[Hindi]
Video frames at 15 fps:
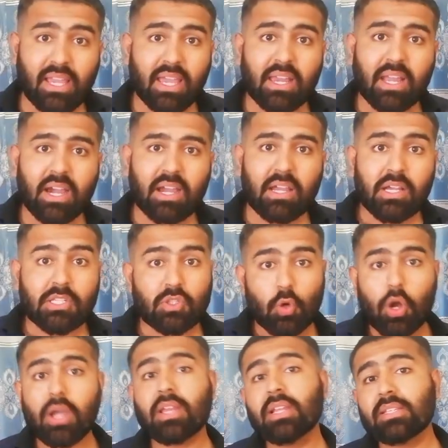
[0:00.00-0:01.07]
आएगा तो
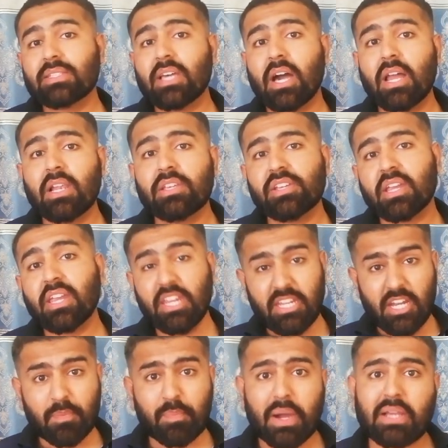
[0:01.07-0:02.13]
अगले साल
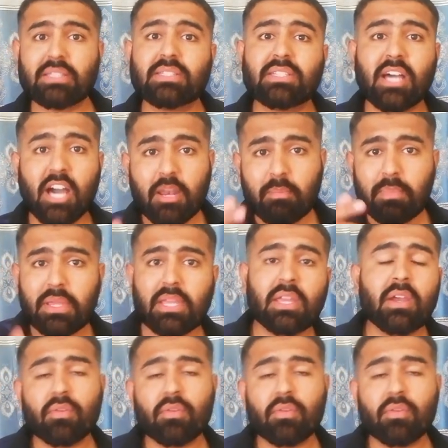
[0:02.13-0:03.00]
यकीनन पाकिस्तान भी